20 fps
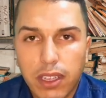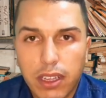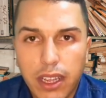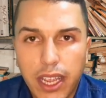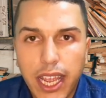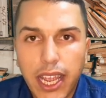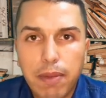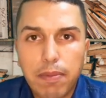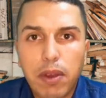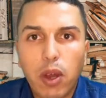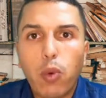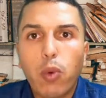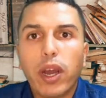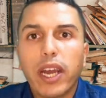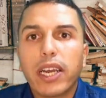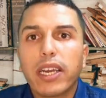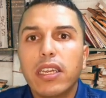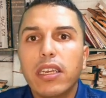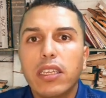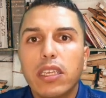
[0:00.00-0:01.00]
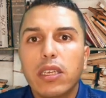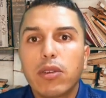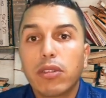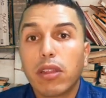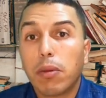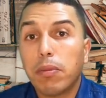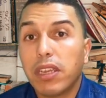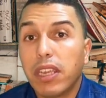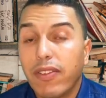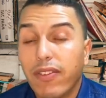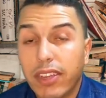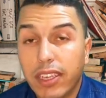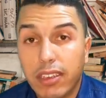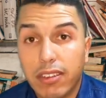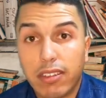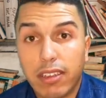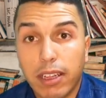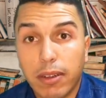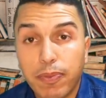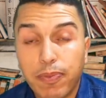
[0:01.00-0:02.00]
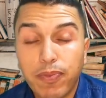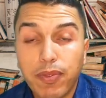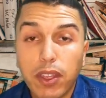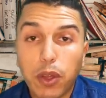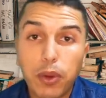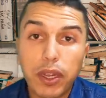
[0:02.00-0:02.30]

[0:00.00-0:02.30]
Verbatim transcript: اللي يعني كاع ما هو غريزي طبيعي في الانسان